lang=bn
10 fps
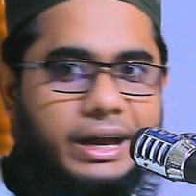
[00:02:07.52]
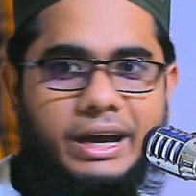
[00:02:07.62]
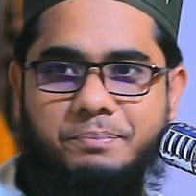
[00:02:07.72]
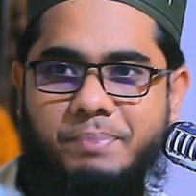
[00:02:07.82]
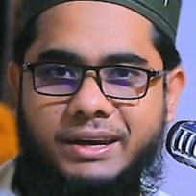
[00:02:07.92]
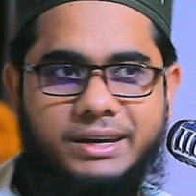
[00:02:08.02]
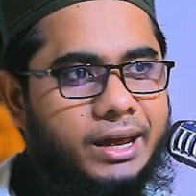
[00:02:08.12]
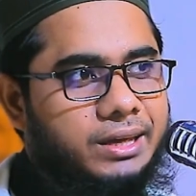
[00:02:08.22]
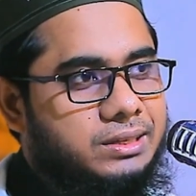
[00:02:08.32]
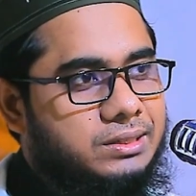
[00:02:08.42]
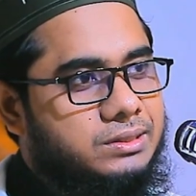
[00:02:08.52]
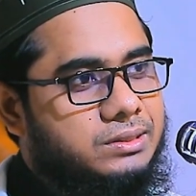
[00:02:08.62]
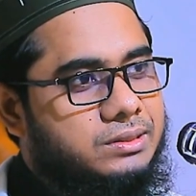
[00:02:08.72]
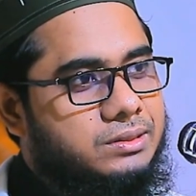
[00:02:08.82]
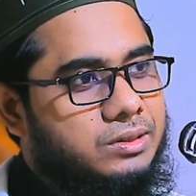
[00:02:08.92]
এখানে পানি নাই
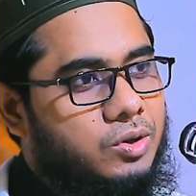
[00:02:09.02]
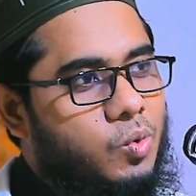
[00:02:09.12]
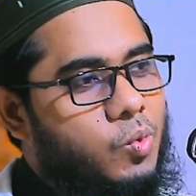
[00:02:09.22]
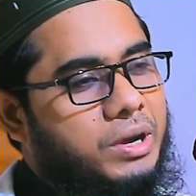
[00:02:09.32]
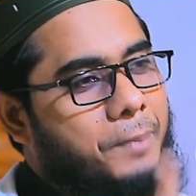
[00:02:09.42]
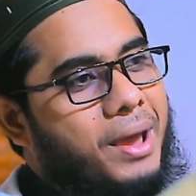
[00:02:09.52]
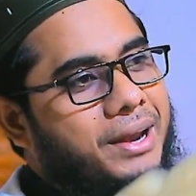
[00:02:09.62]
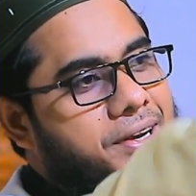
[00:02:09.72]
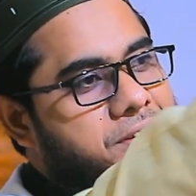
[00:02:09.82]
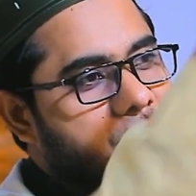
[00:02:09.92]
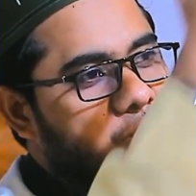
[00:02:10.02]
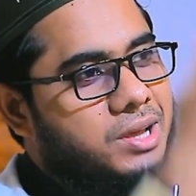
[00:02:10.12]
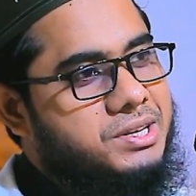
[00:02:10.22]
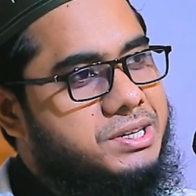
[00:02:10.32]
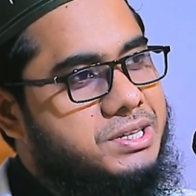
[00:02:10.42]
ওটা পানির নিচে
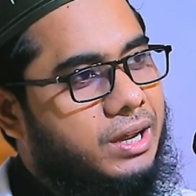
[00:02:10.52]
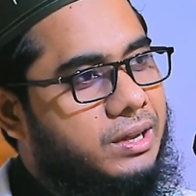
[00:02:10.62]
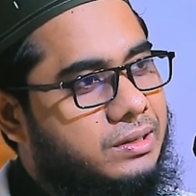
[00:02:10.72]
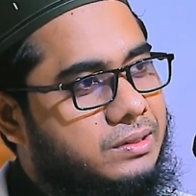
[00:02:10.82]
চলে যাচ্ছে